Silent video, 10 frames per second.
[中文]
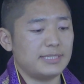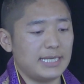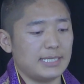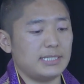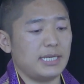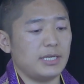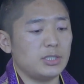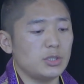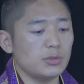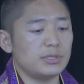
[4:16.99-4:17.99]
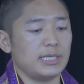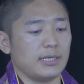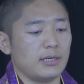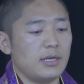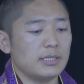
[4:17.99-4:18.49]
间接修行
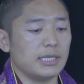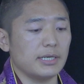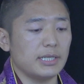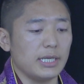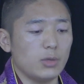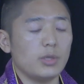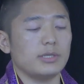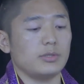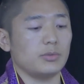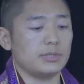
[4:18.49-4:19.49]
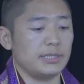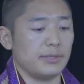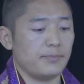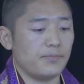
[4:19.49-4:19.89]
等理论的东西。